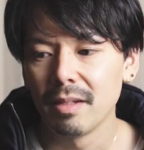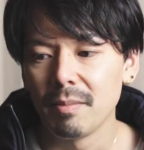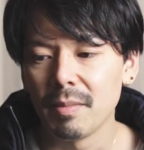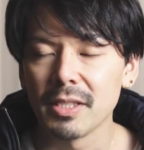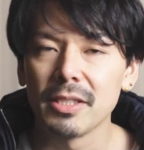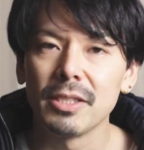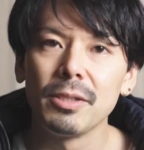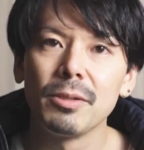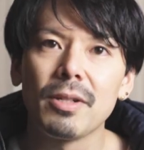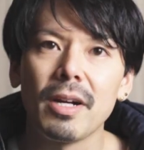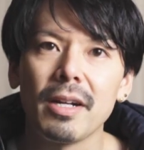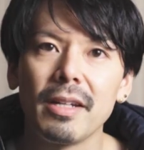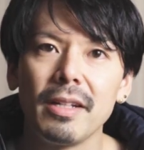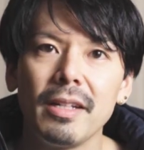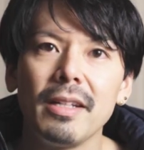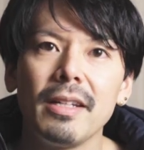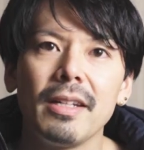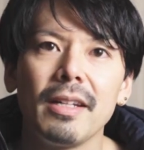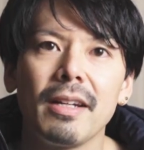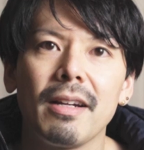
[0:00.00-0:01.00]
まあ、知る限
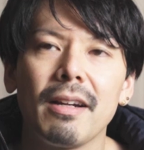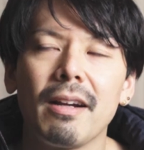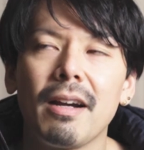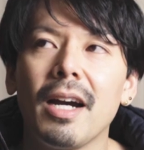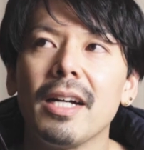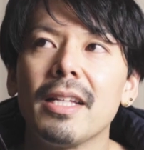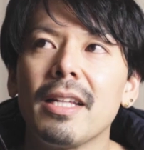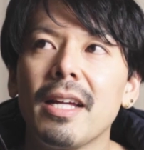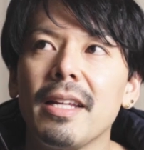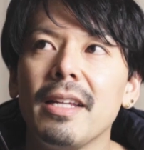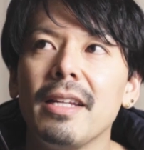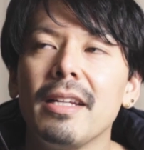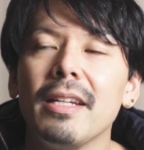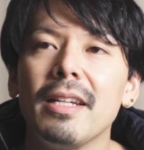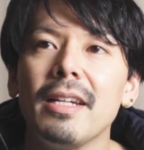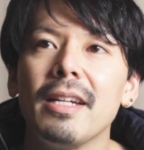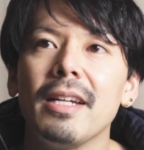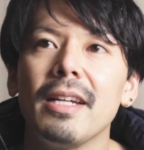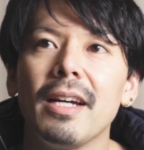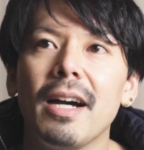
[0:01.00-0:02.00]
りかなり
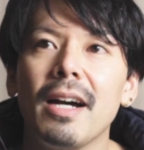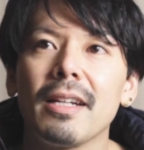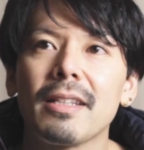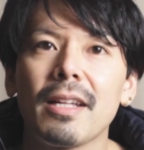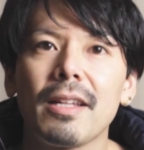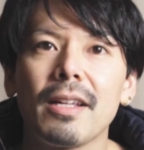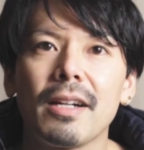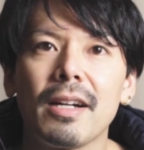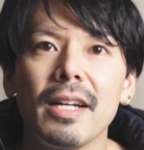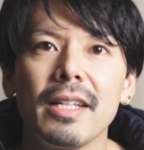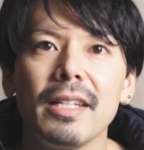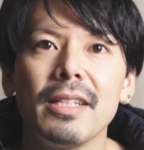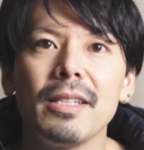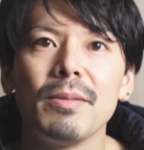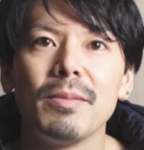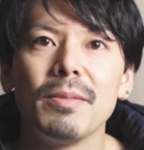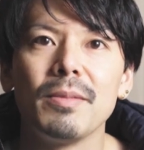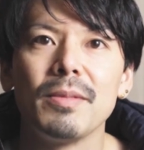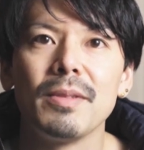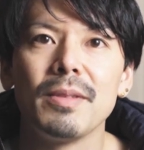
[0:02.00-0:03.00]
暖かい、
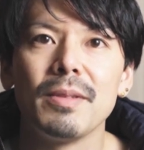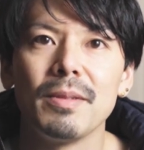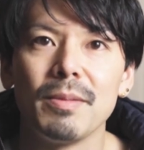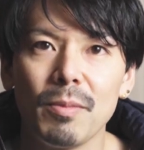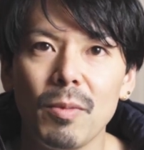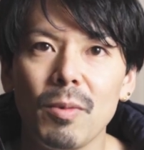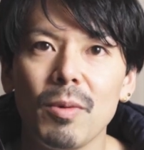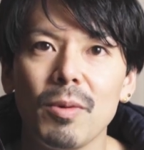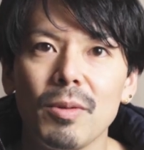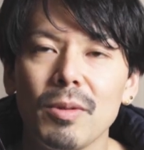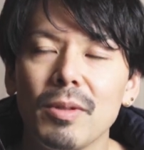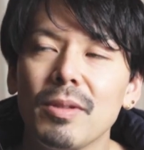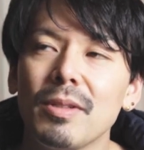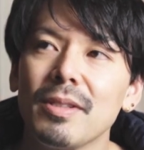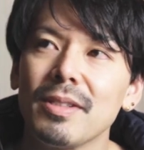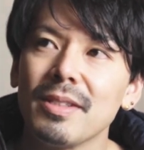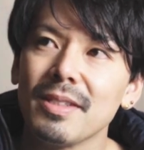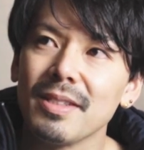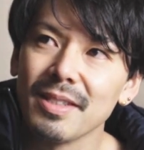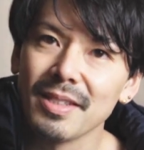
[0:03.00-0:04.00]
も
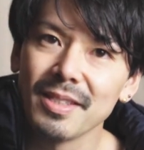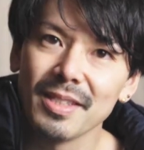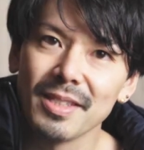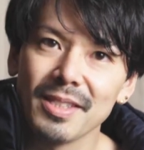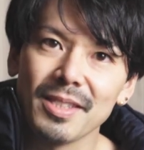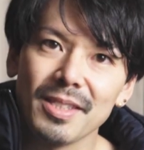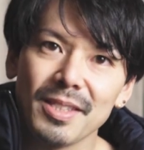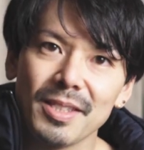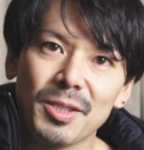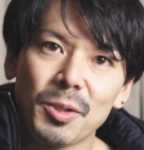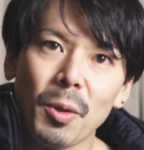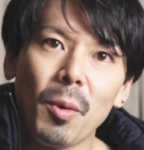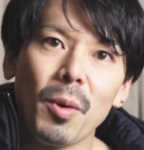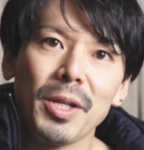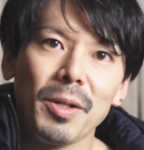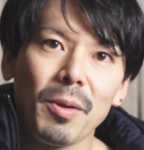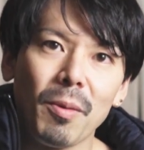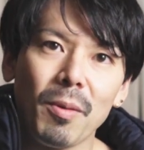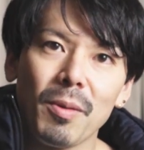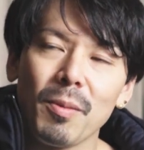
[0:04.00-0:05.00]
う上
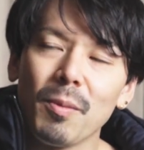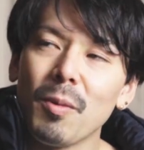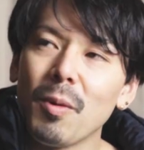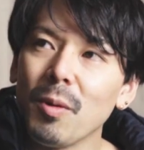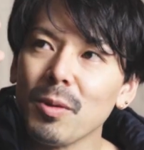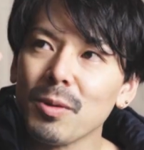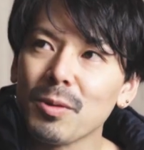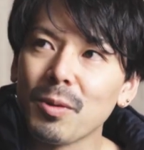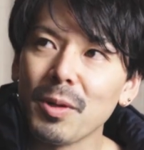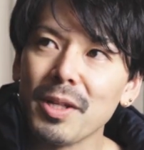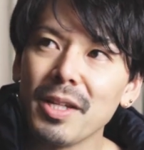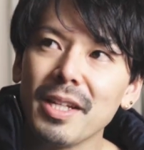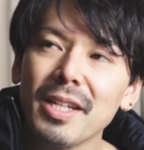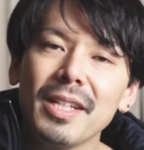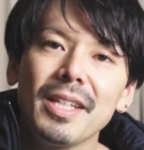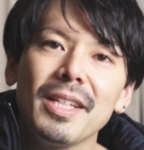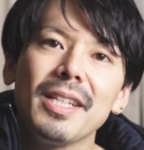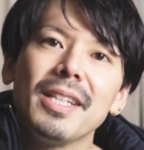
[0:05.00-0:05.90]
位のもう本当に